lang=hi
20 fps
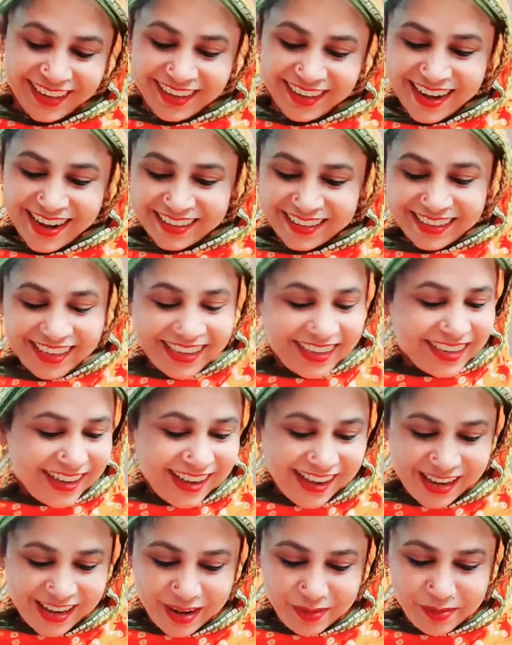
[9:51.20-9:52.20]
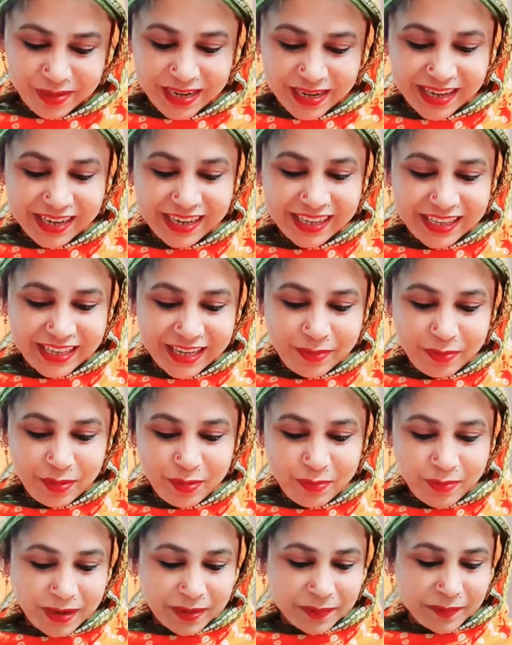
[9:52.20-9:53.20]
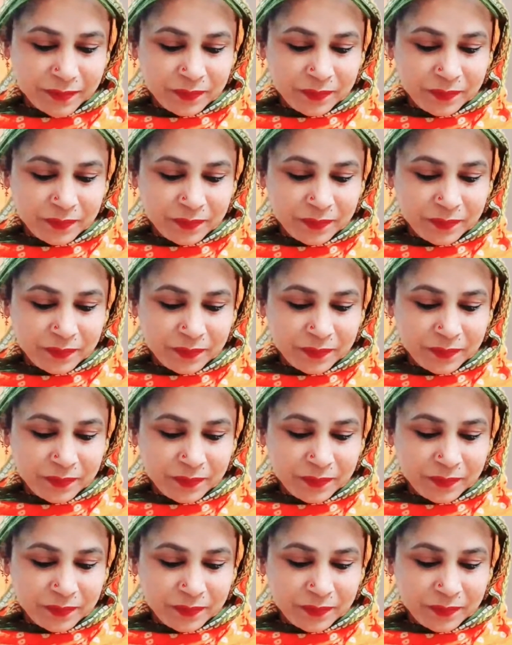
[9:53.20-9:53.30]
रात का ही खाना बना रही थी अभी मैं